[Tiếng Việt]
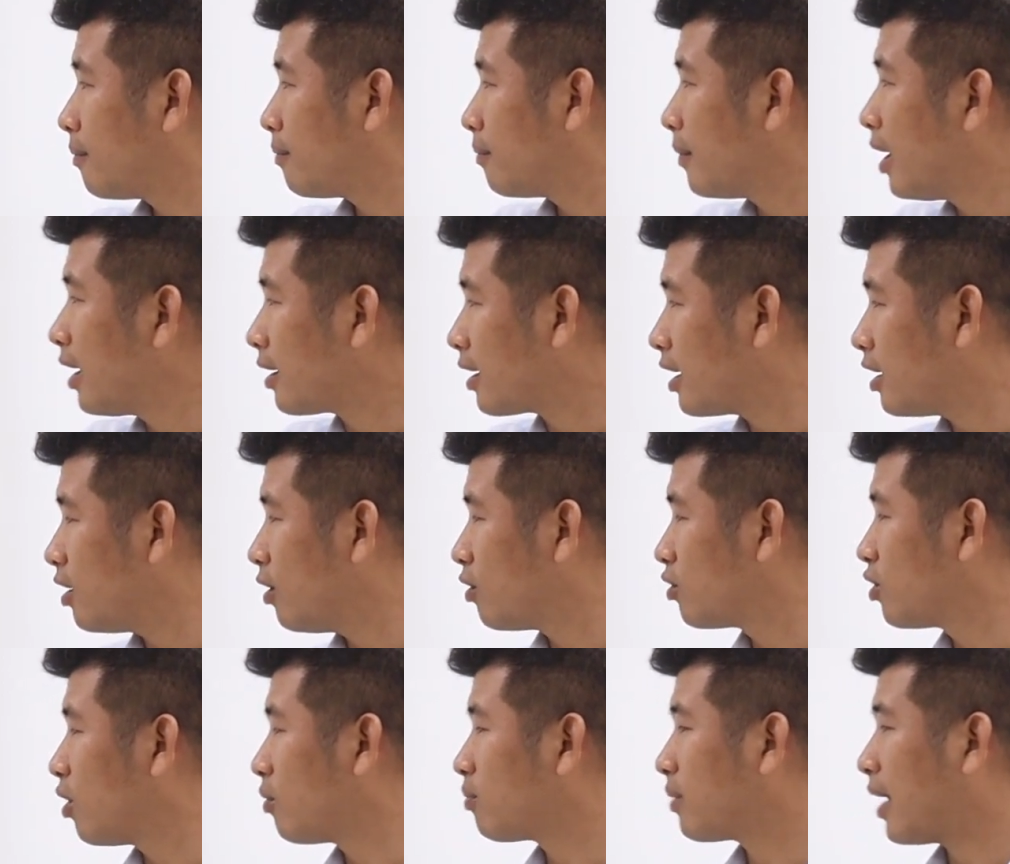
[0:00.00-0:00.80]
bớt cái
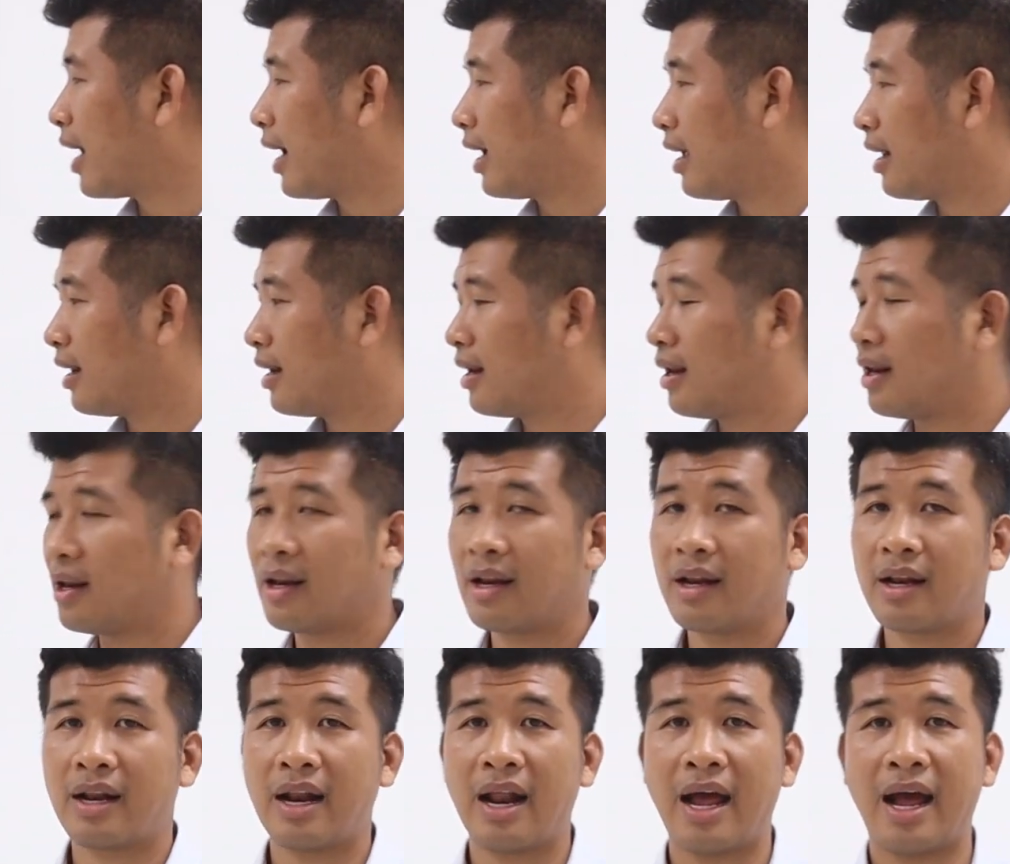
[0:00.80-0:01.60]
độ rung này
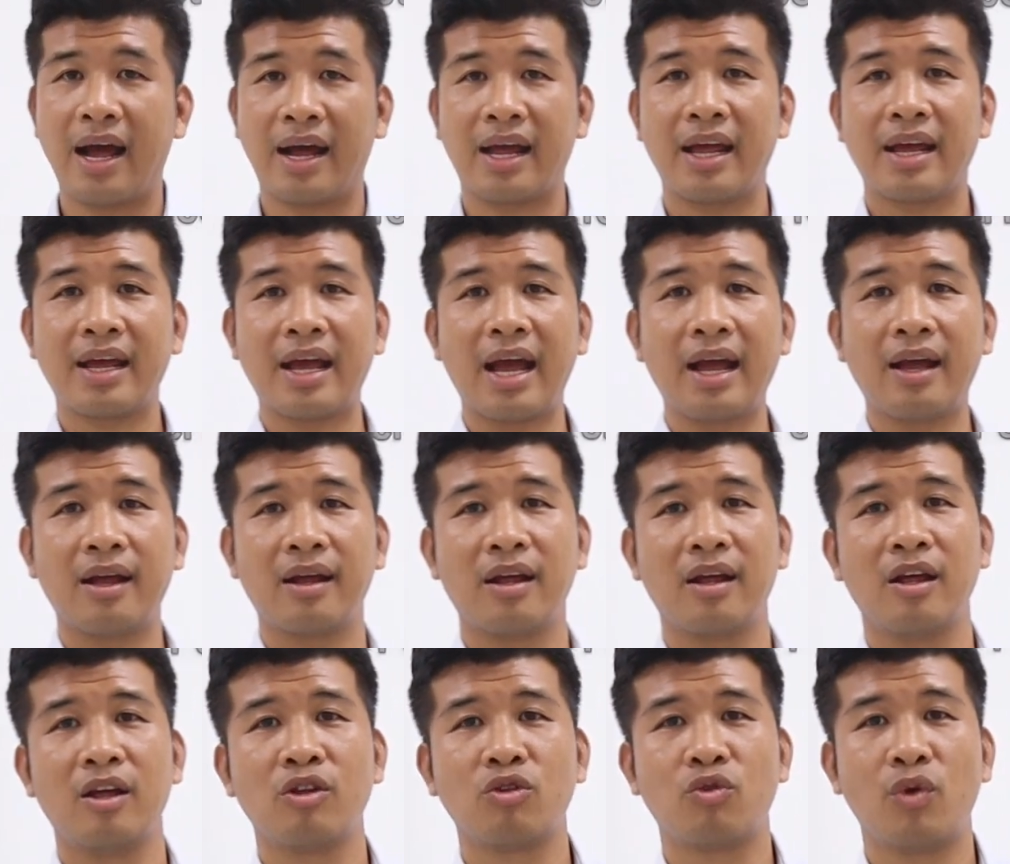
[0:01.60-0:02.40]
là cái cách
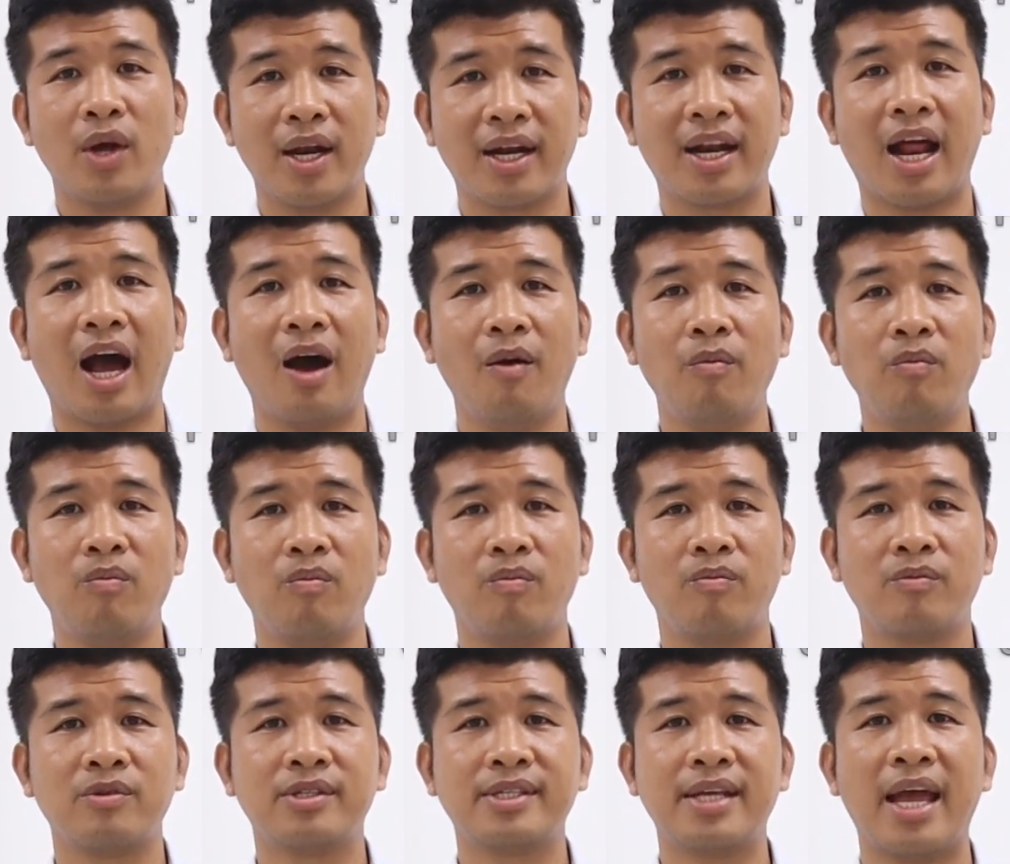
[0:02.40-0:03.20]
truyền thống
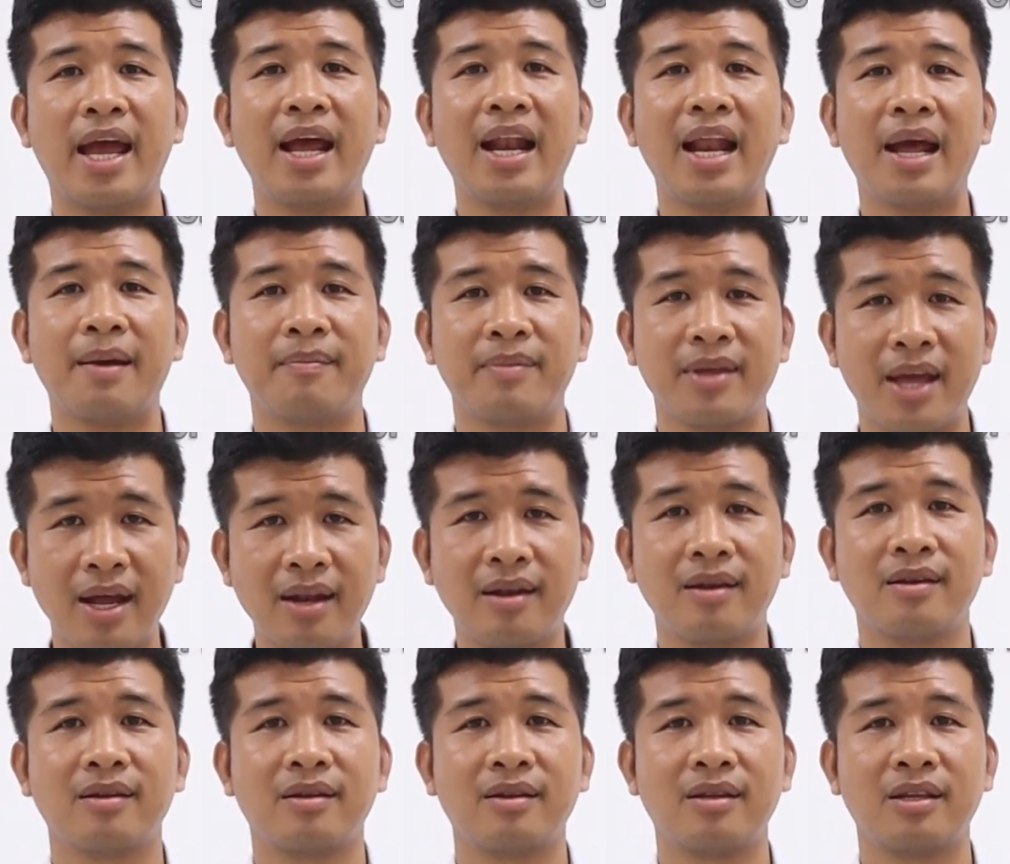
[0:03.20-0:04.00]
dễ làm
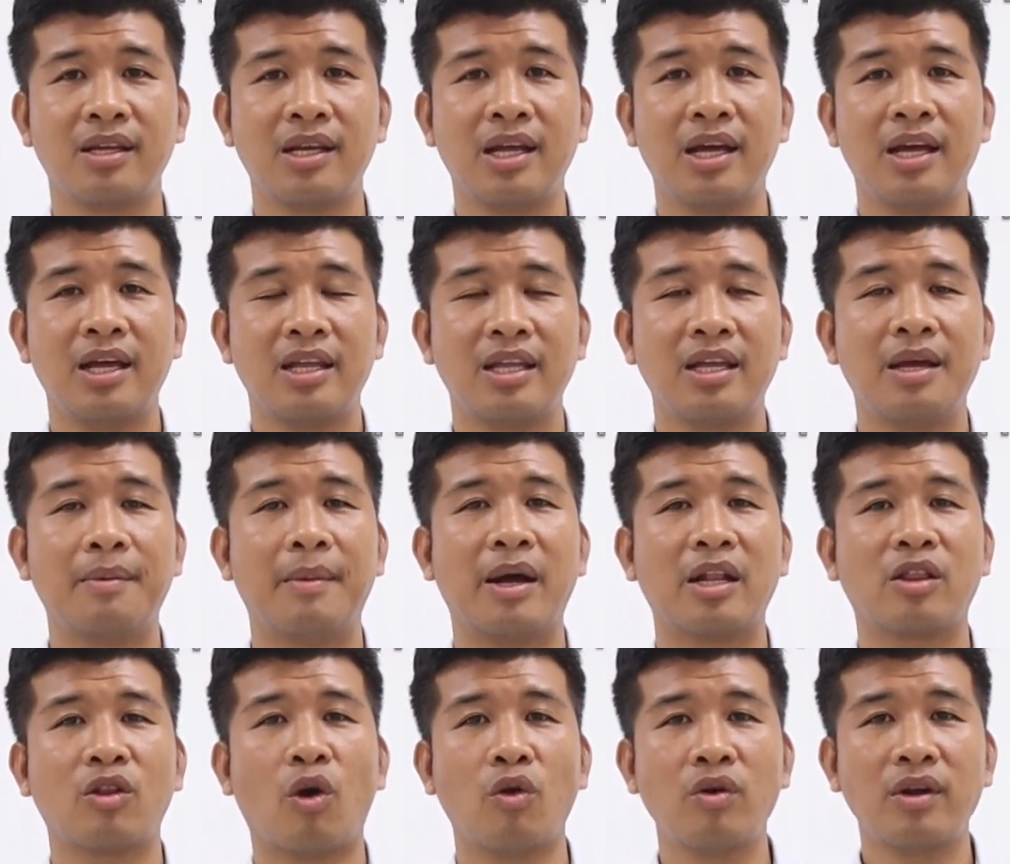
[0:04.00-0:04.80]
nhất nhưng
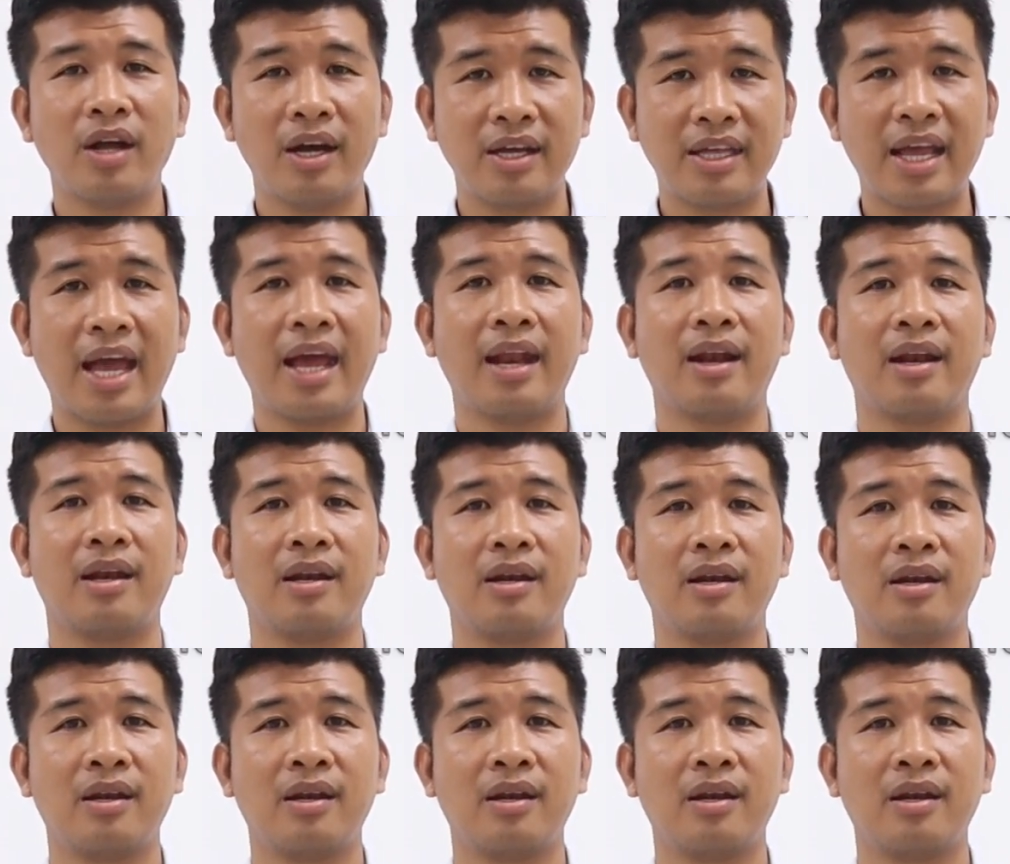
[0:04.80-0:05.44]
mà tốn thời gian